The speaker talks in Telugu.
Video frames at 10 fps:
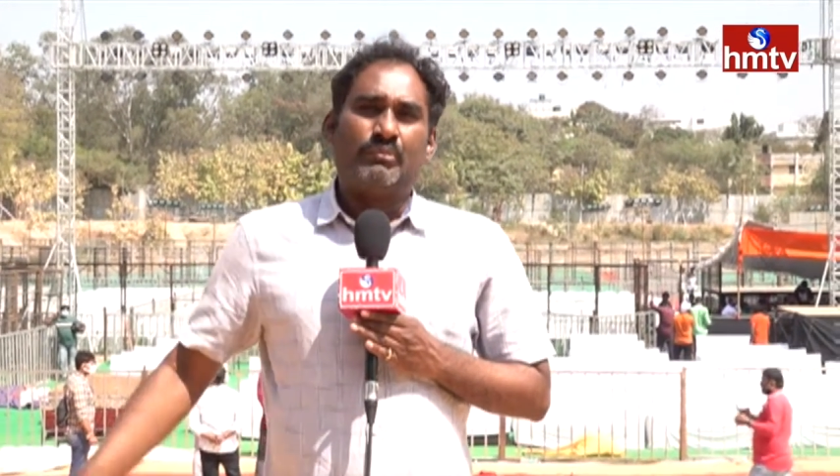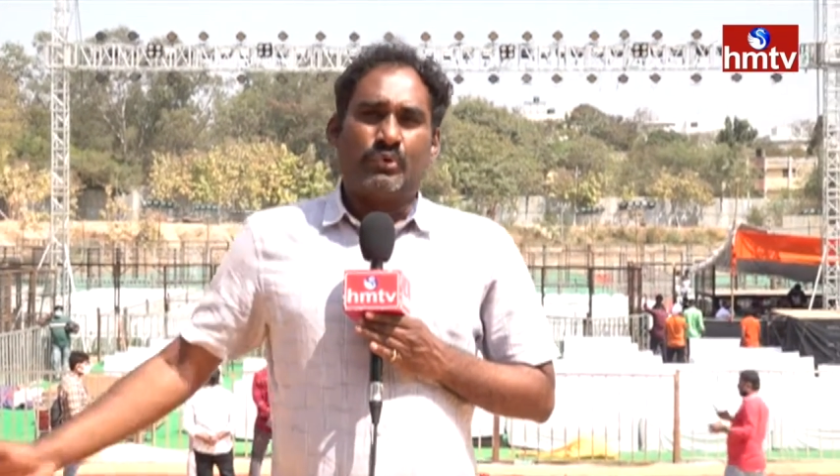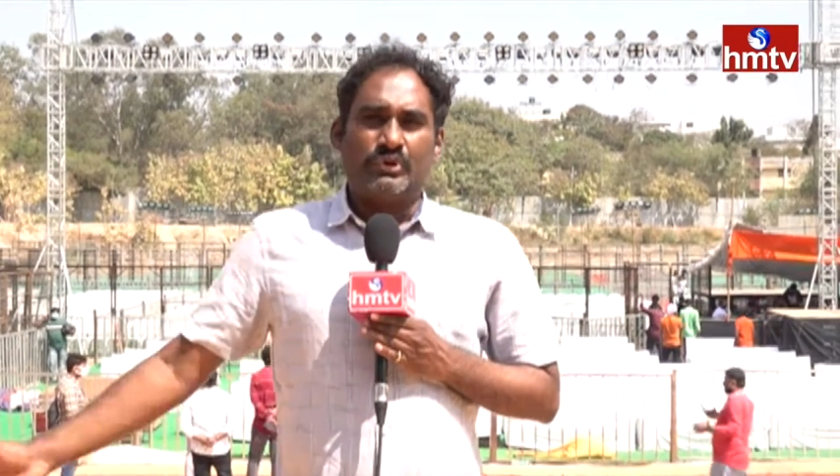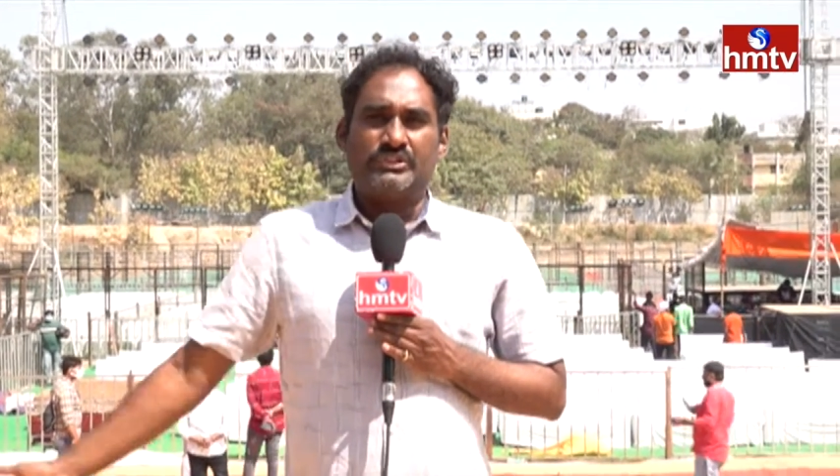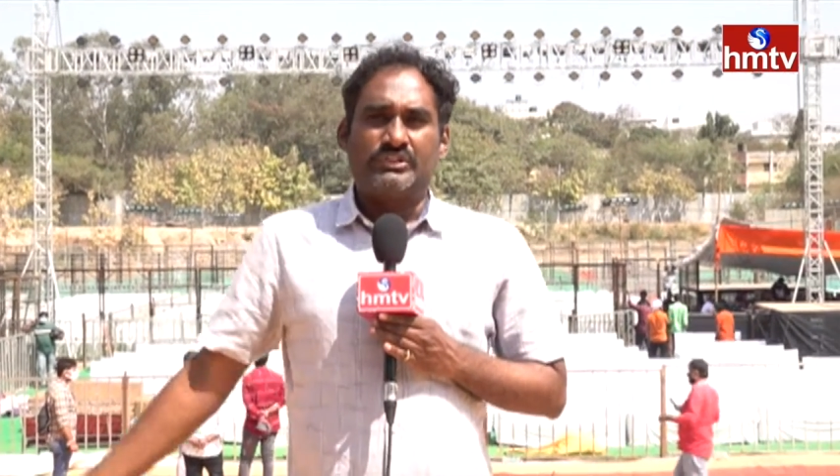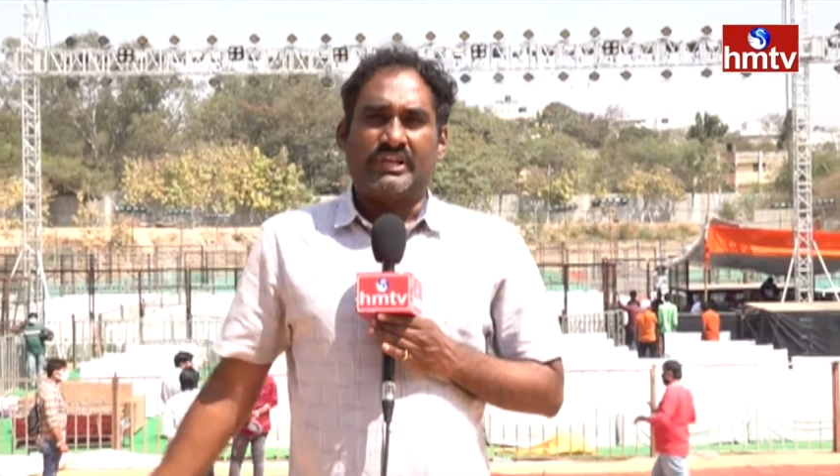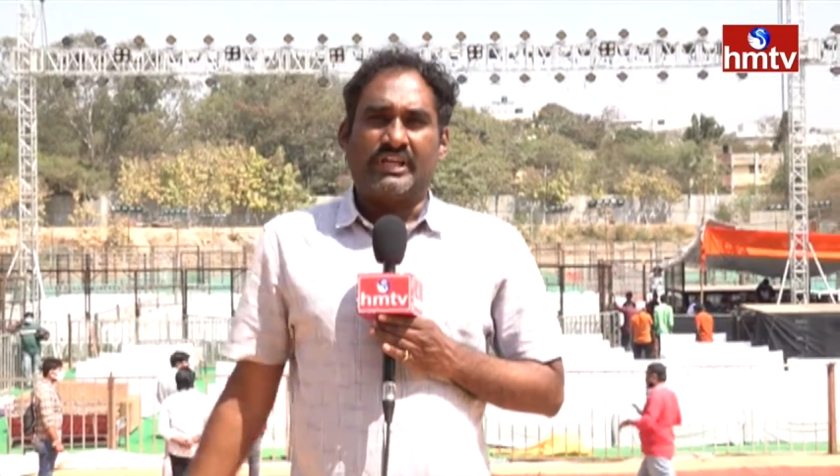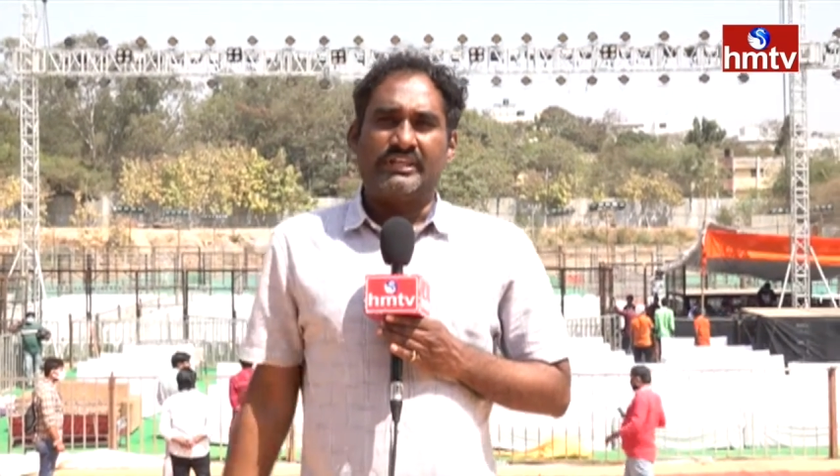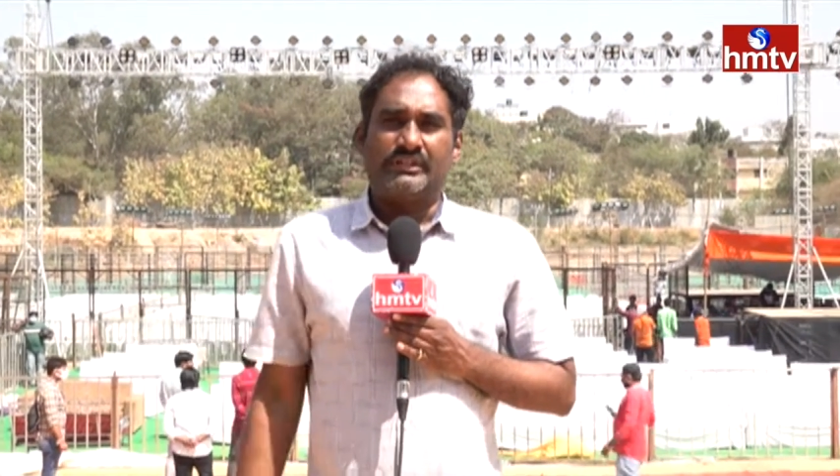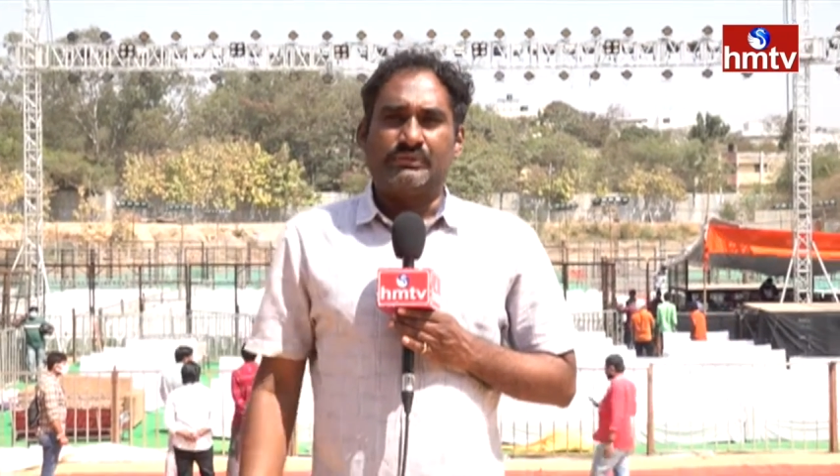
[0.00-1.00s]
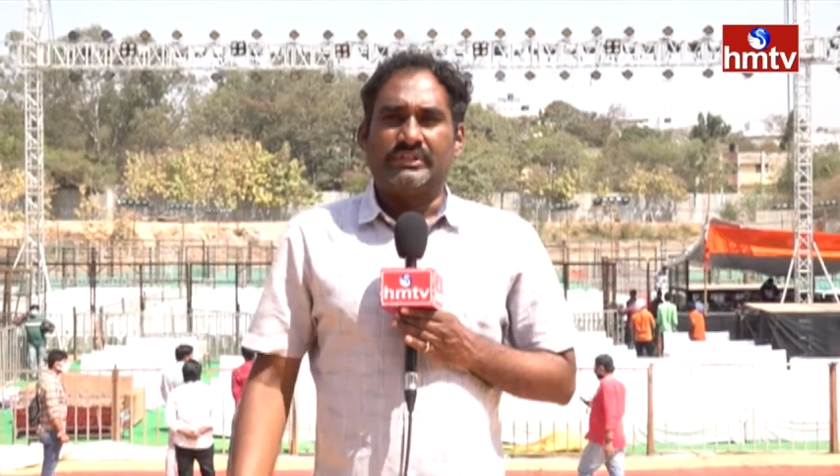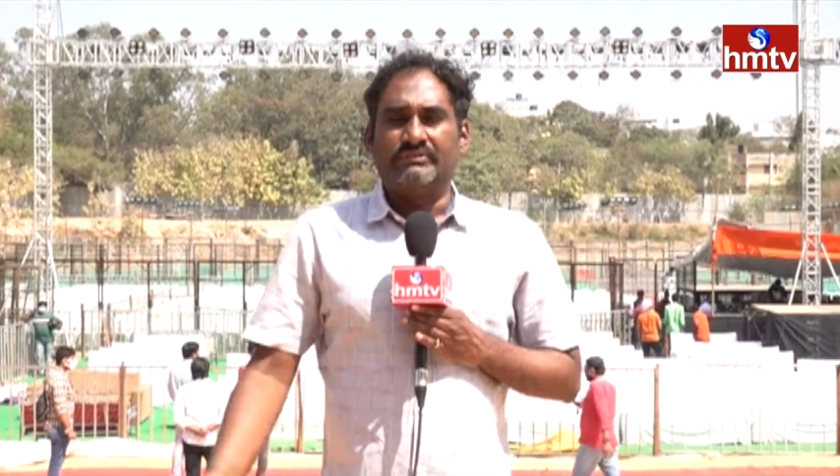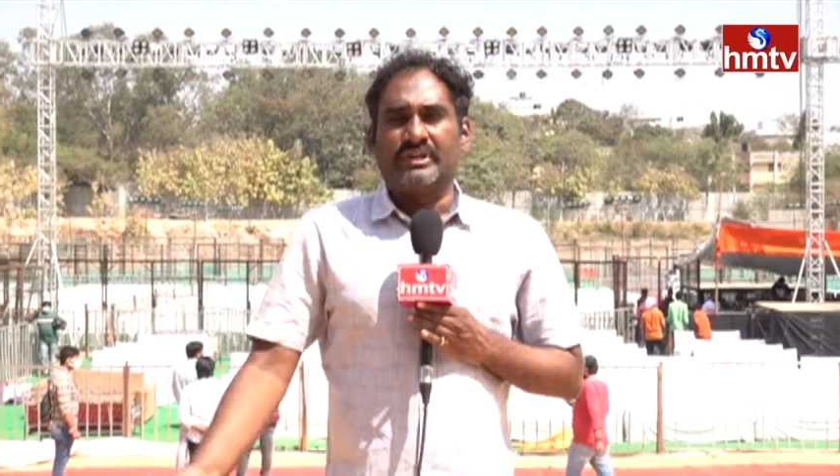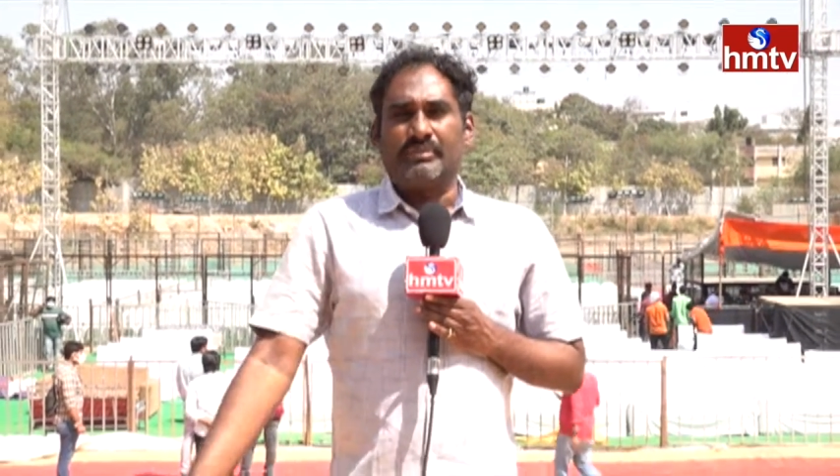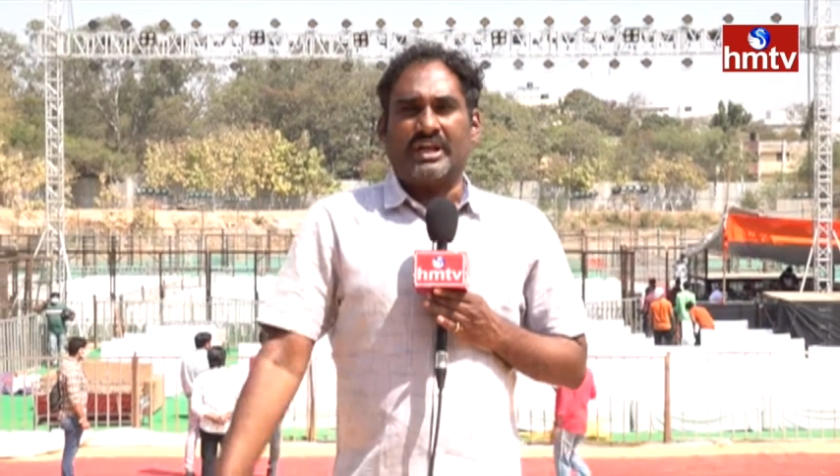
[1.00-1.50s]
పోలీసులు కానీ ఇటు
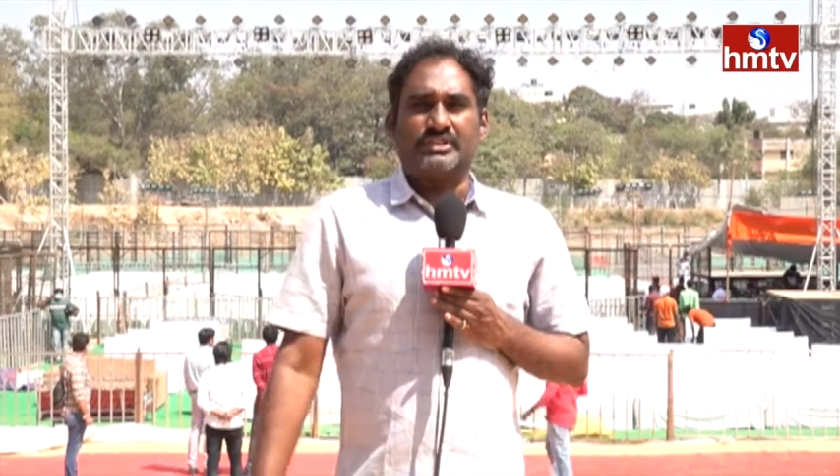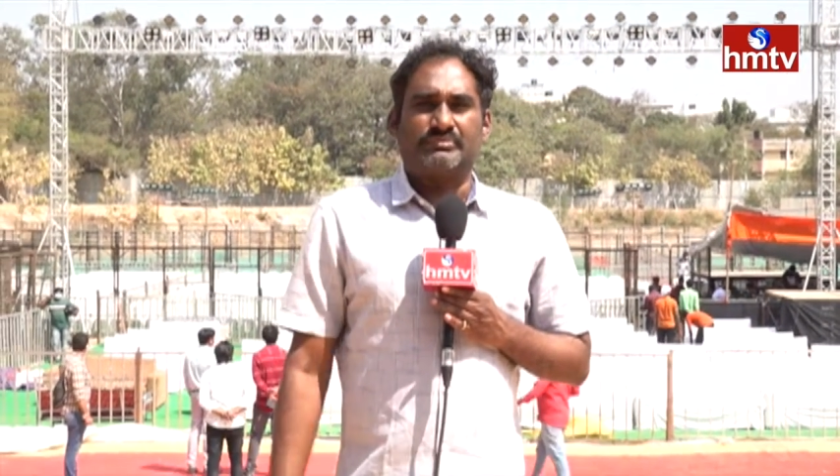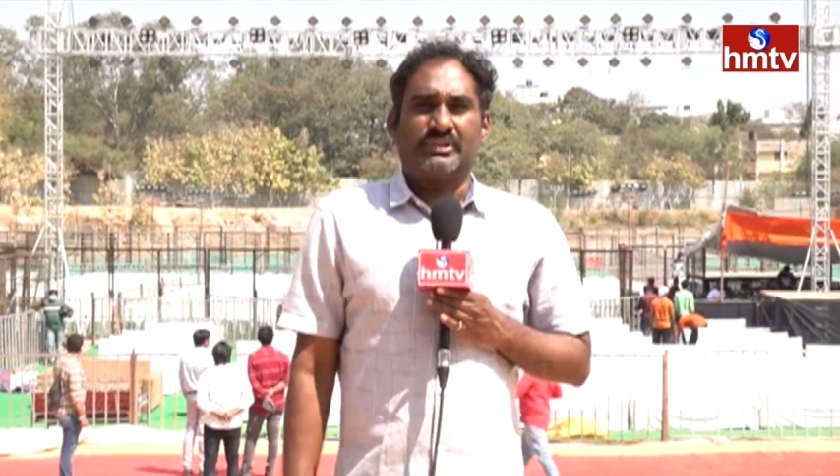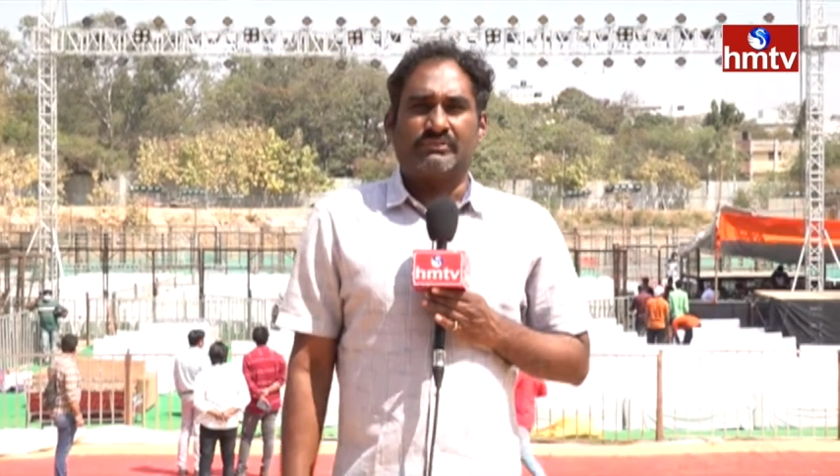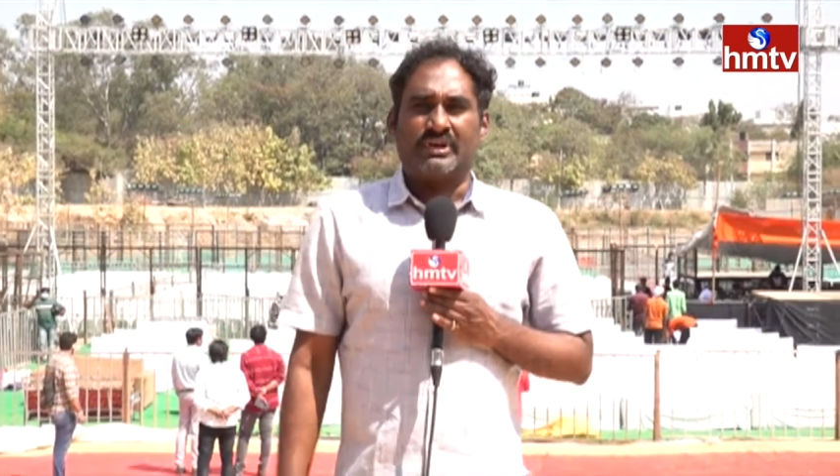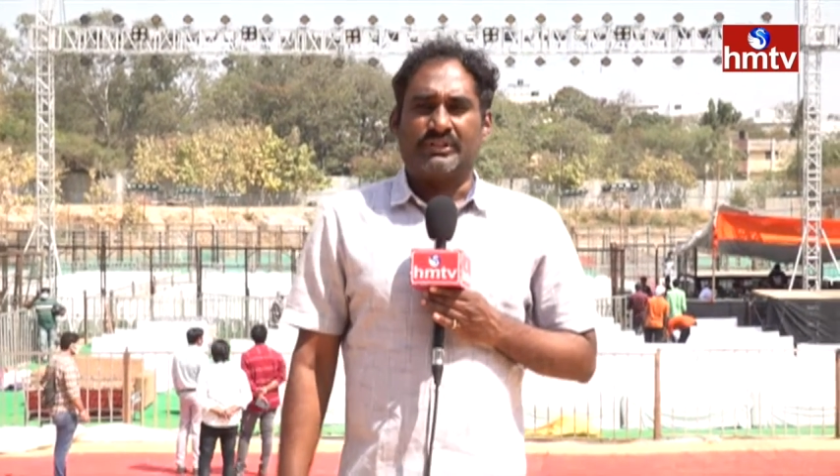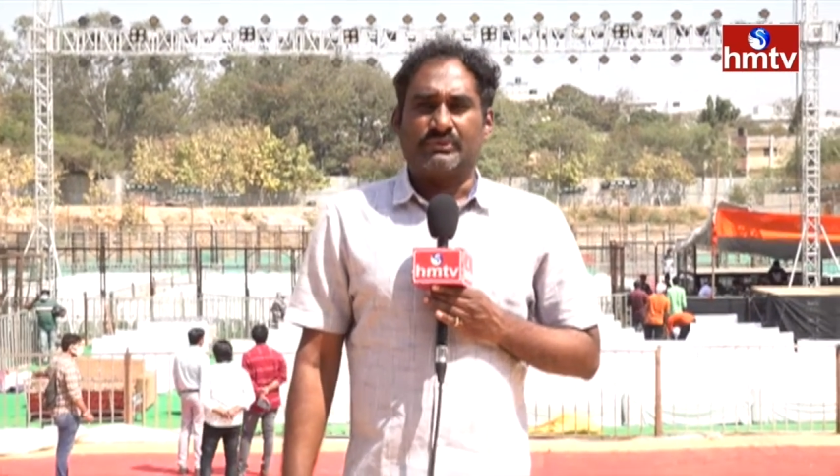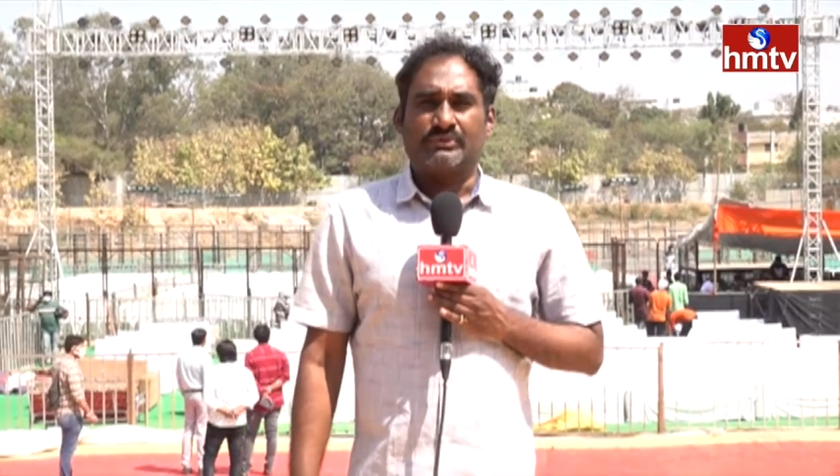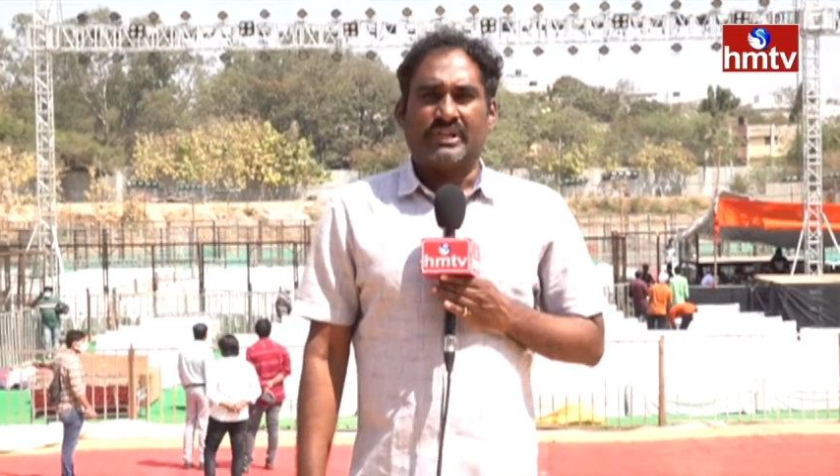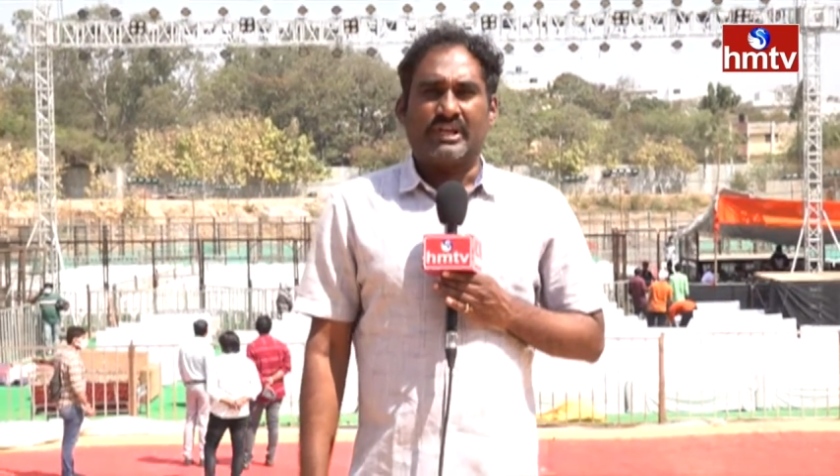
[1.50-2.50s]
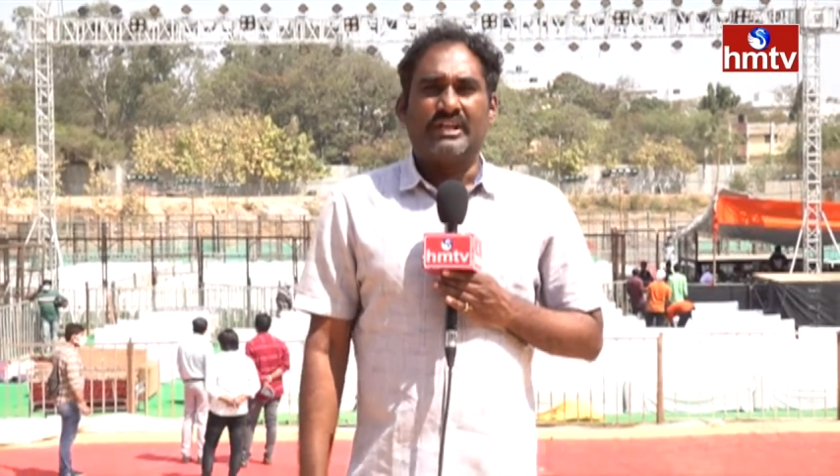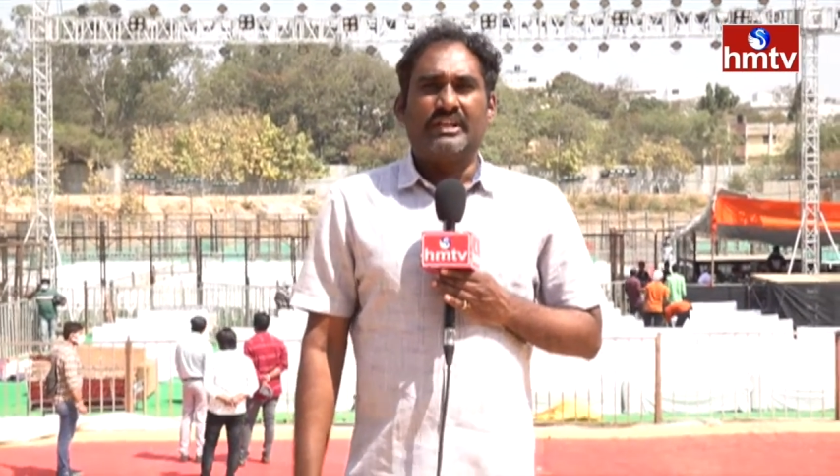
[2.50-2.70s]
ఈవెంట్ మేనేజ్మెంట్ వాళ్ళందరూ కూడా